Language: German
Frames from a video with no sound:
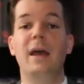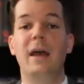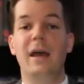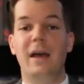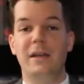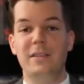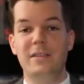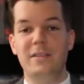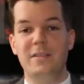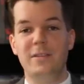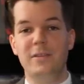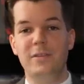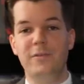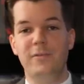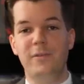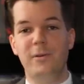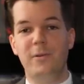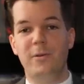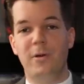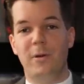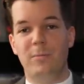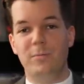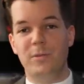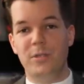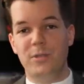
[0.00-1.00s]
Herzlich
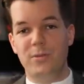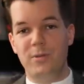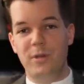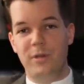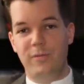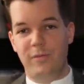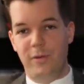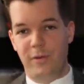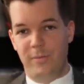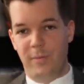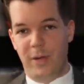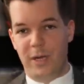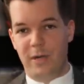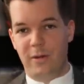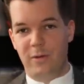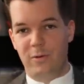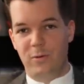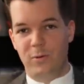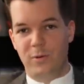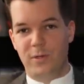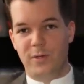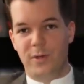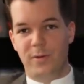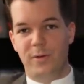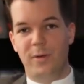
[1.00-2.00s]
willkommen zu die
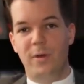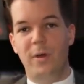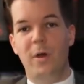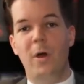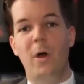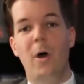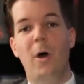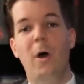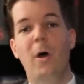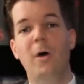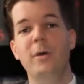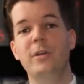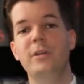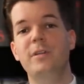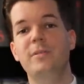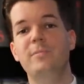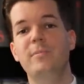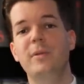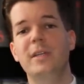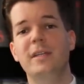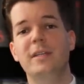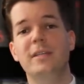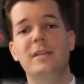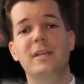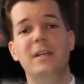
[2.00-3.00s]
Filmanalyse. Heute
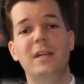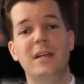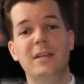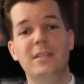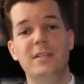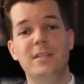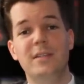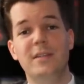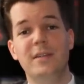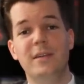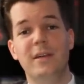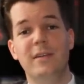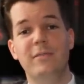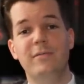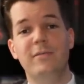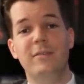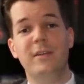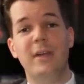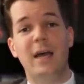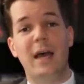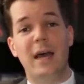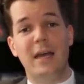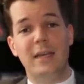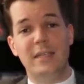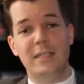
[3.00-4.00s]
mit
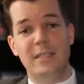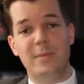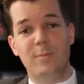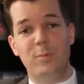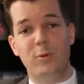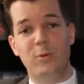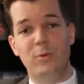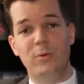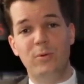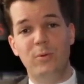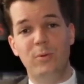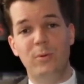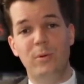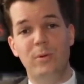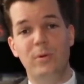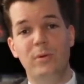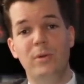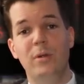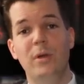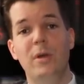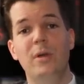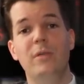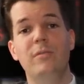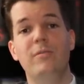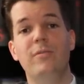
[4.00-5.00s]
Klassentreffen 1.0
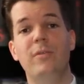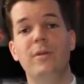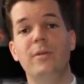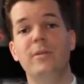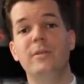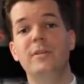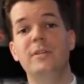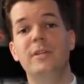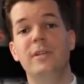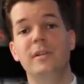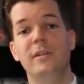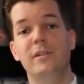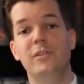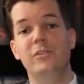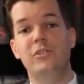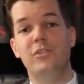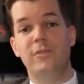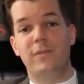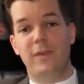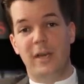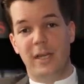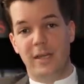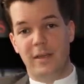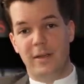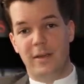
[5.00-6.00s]
von Till
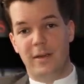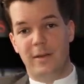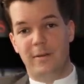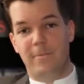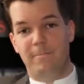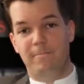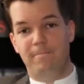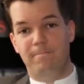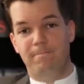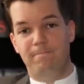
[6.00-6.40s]
Schweiger.